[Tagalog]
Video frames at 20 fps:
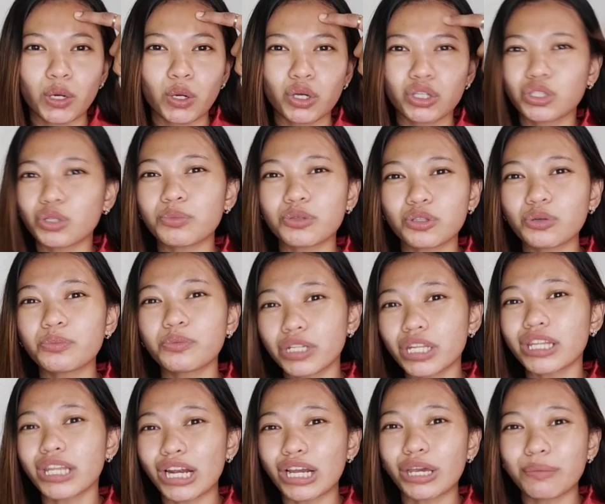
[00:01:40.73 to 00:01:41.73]
Pero tumutubo
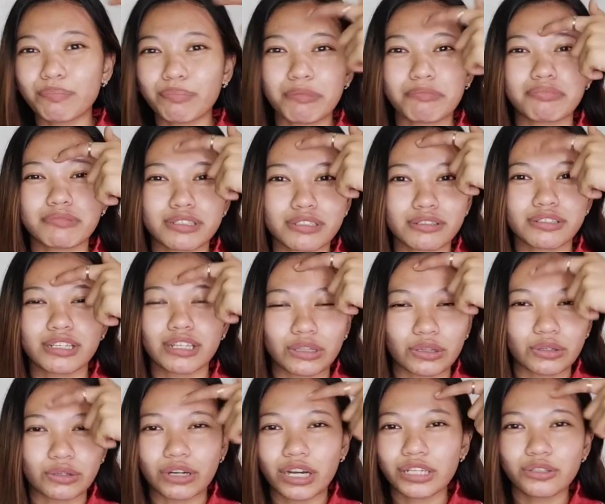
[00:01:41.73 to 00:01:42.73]
na talaga yung pimples ko
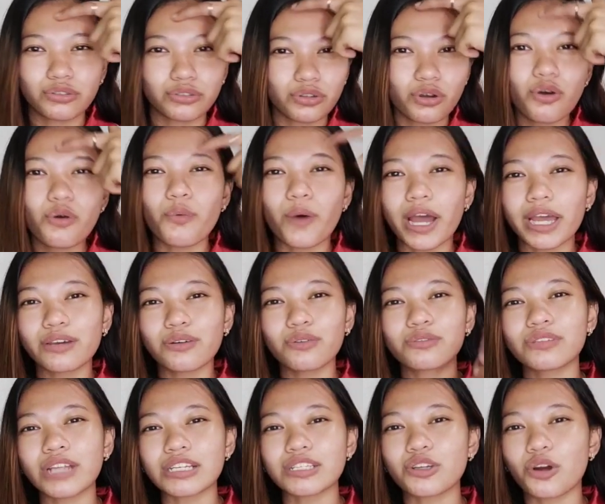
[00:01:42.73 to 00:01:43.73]
dito. I don't know why,
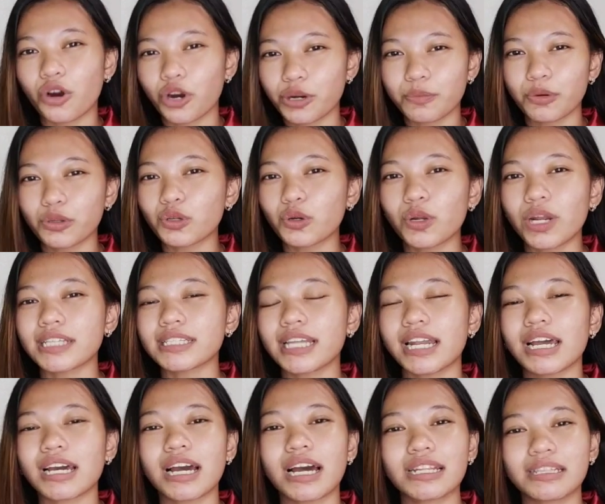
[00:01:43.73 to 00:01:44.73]
kung nasa hormone ko lang
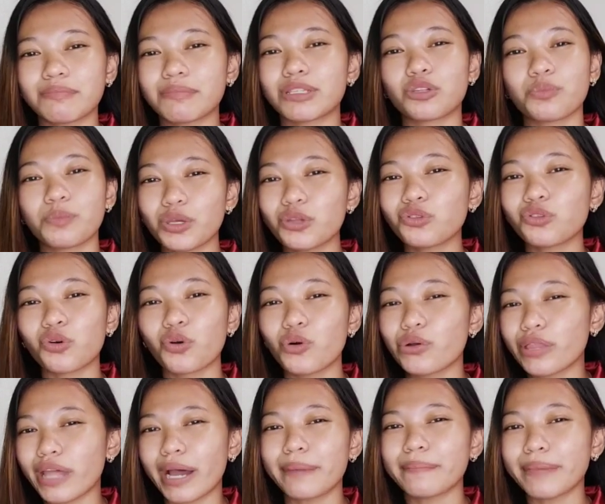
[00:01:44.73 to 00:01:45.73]
talaga at madumi yung
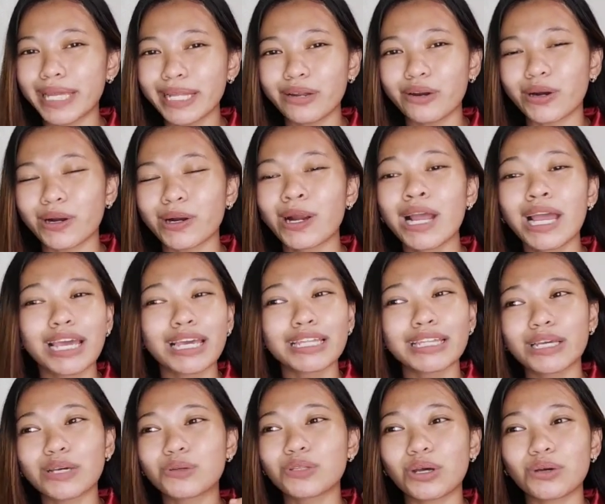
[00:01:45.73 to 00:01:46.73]
dugo namin or
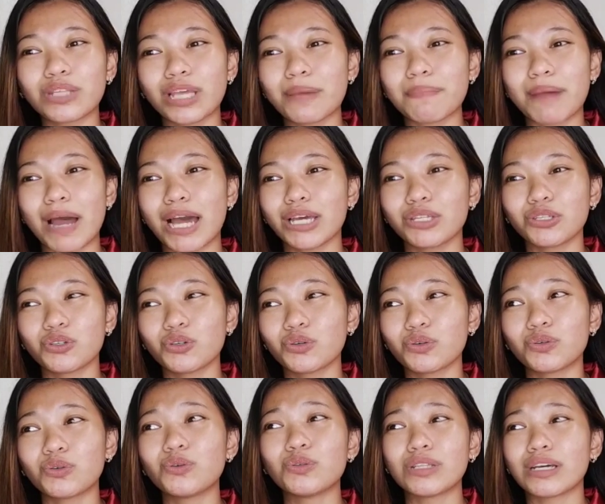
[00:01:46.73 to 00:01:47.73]
hindi ko daw naipahid
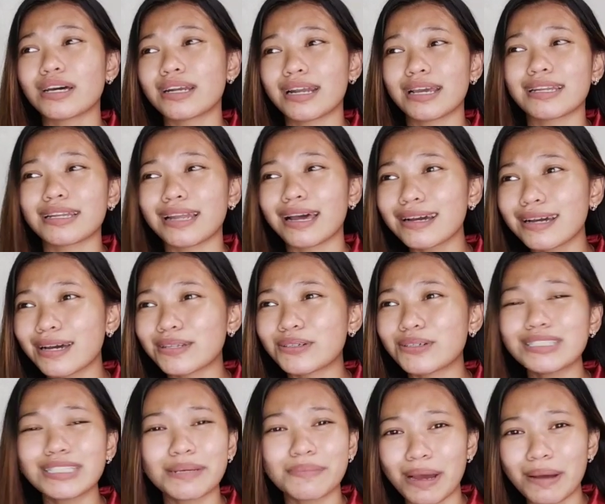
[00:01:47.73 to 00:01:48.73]
yung unang regla.
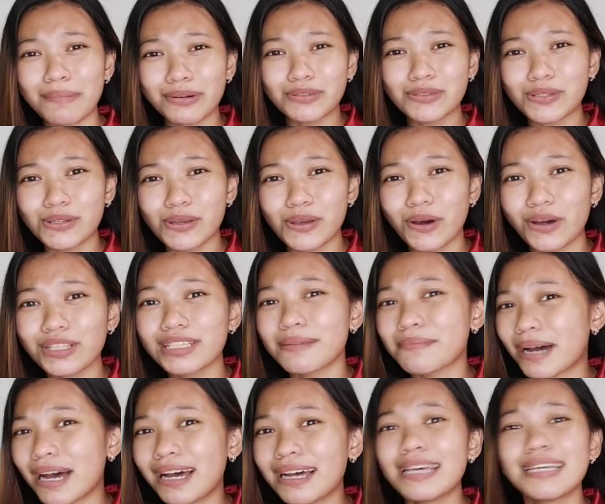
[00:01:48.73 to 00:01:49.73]
Ganon, di ba? Uso yon
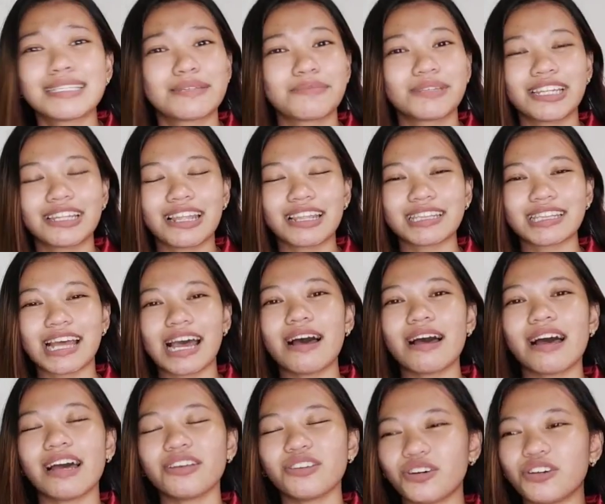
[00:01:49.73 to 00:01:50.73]
di ba? Sa
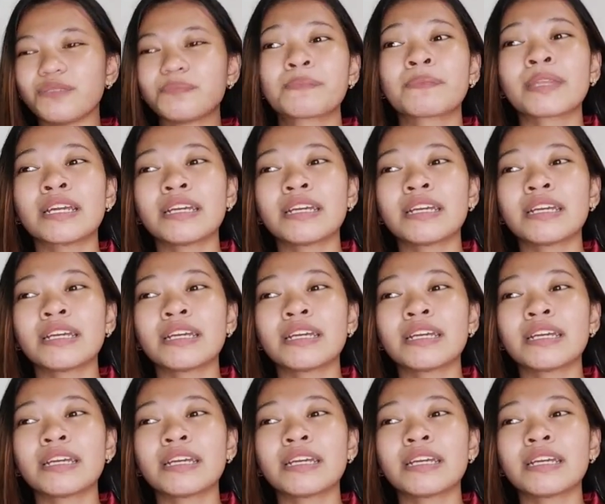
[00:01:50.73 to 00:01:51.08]
matatanda, ayun.